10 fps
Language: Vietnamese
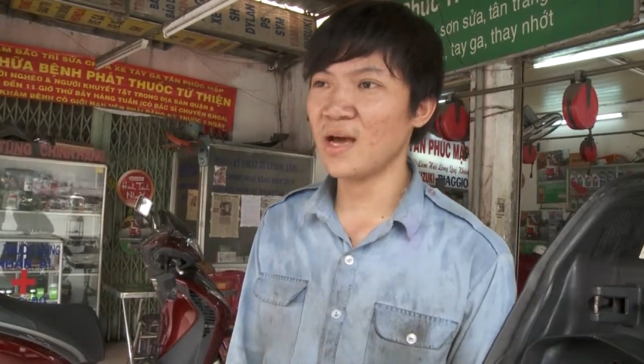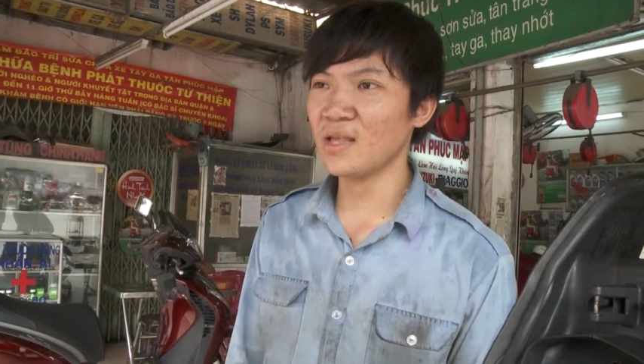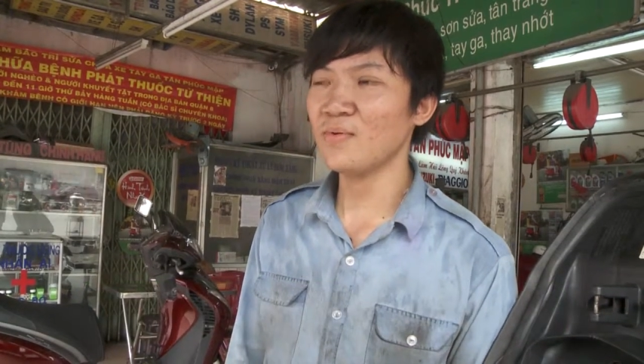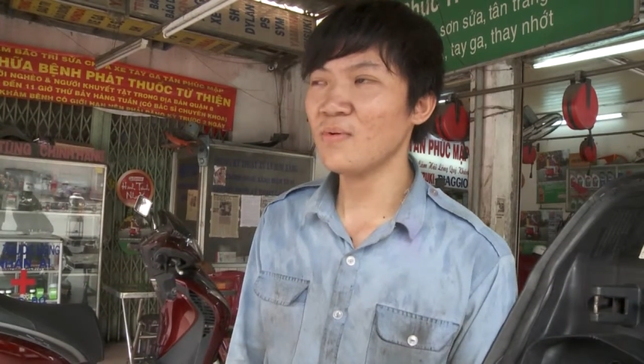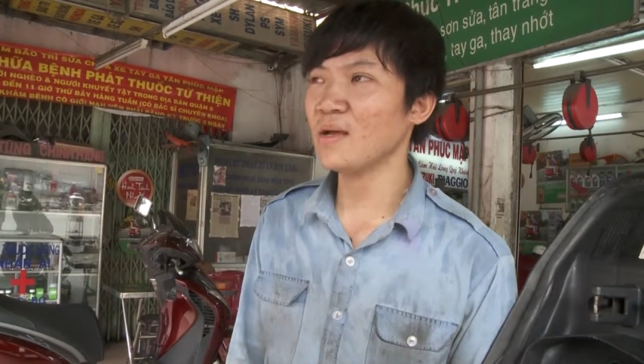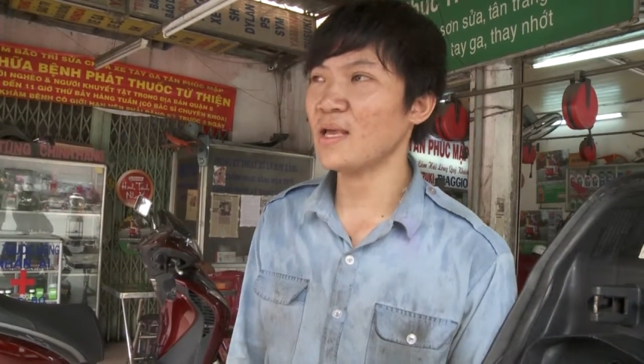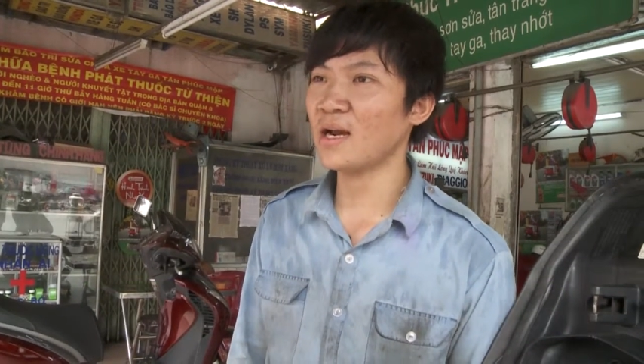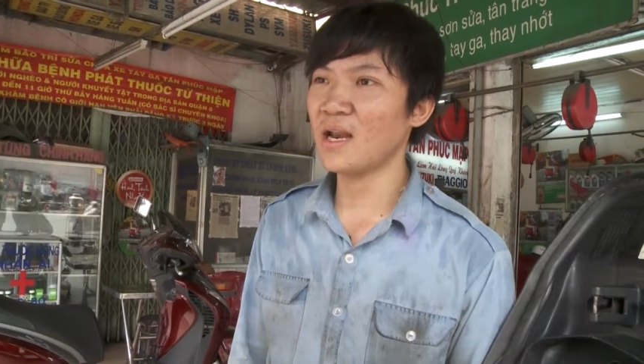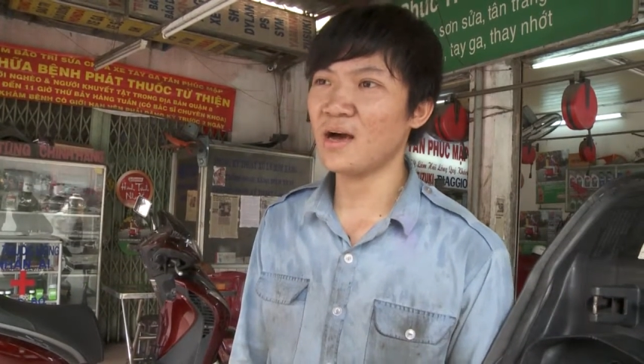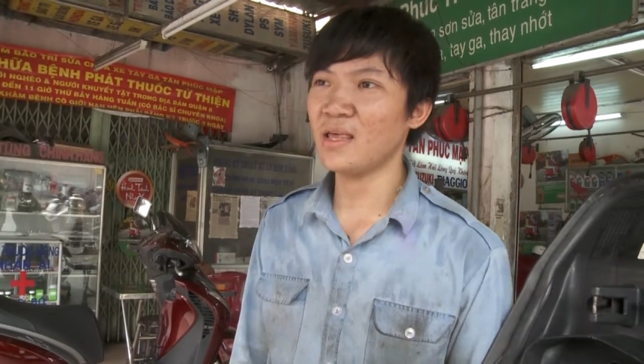nghề chú Phúc đã
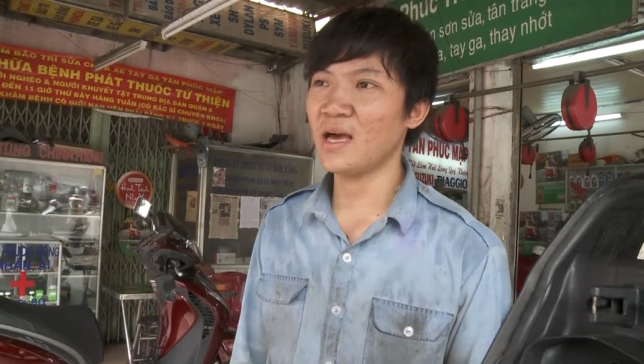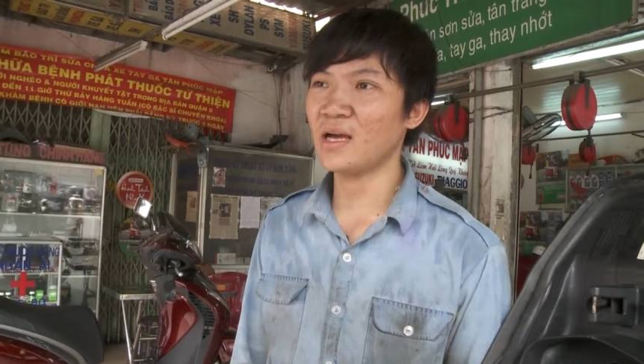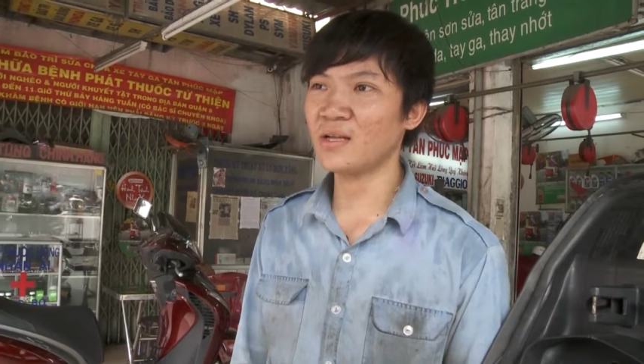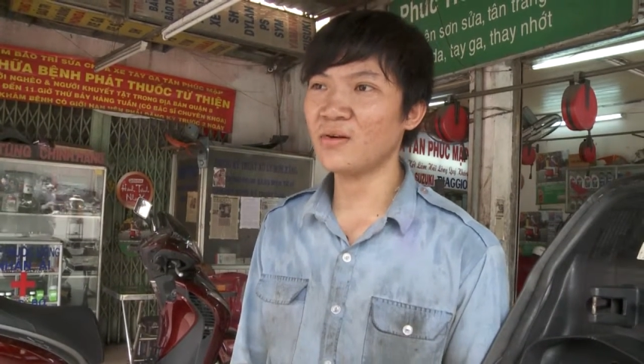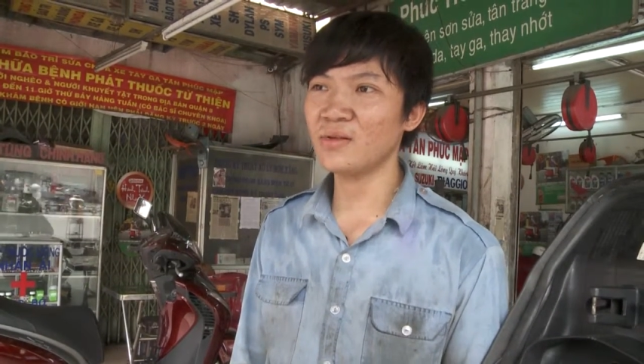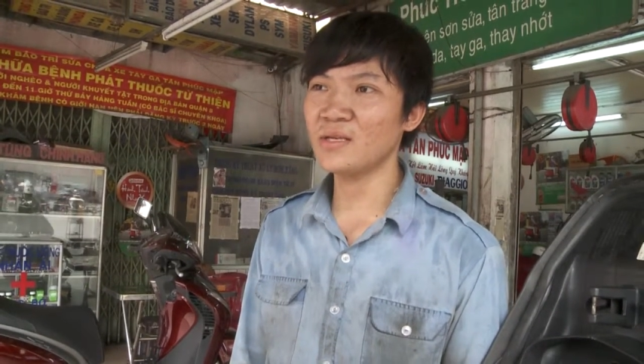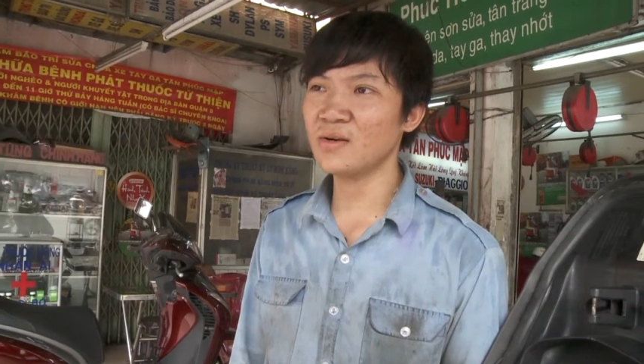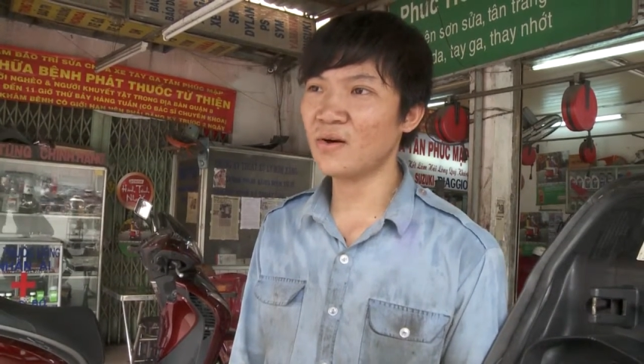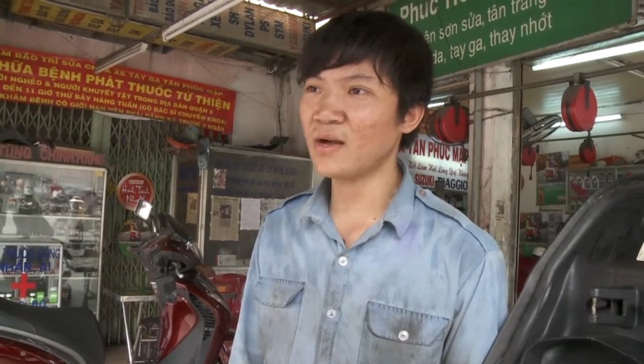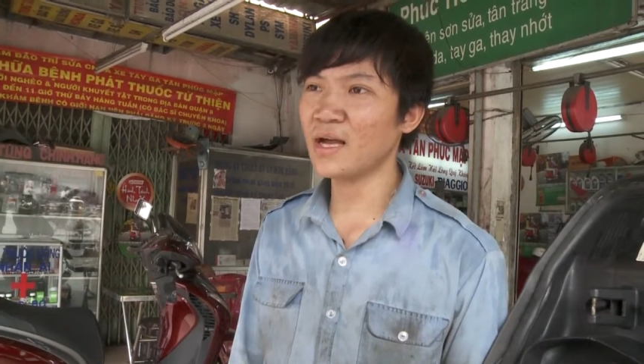nhận lời và coi tôi
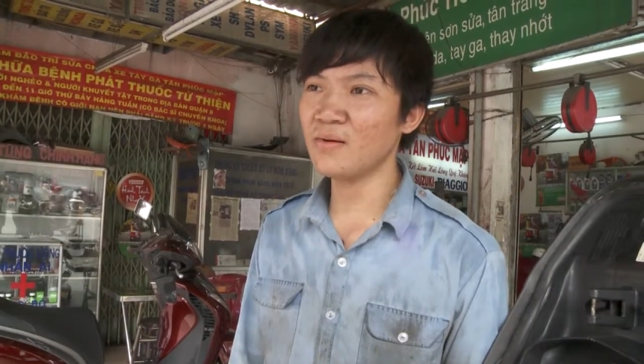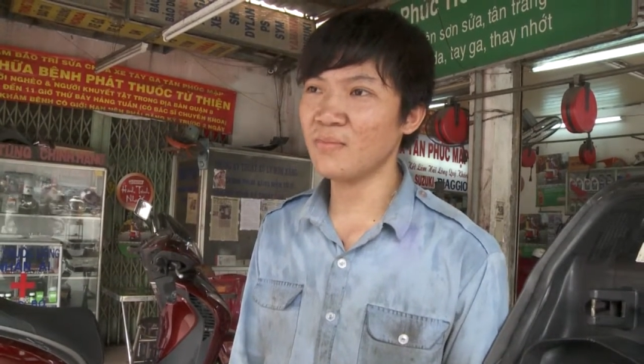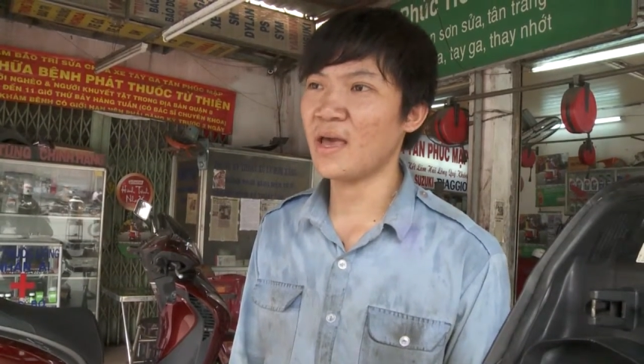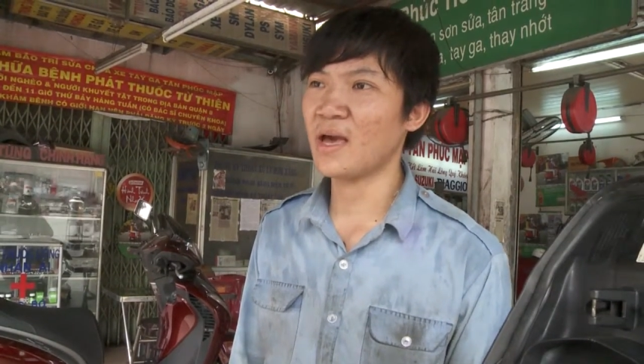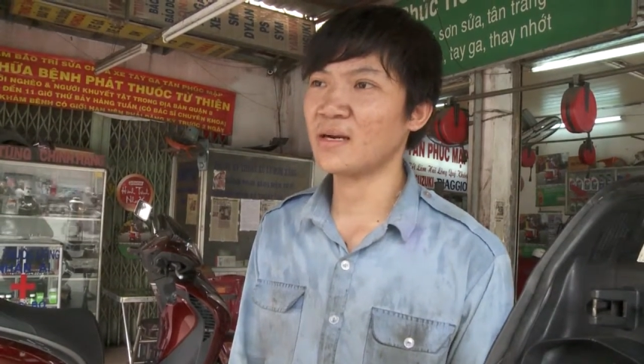như con cá trong nhà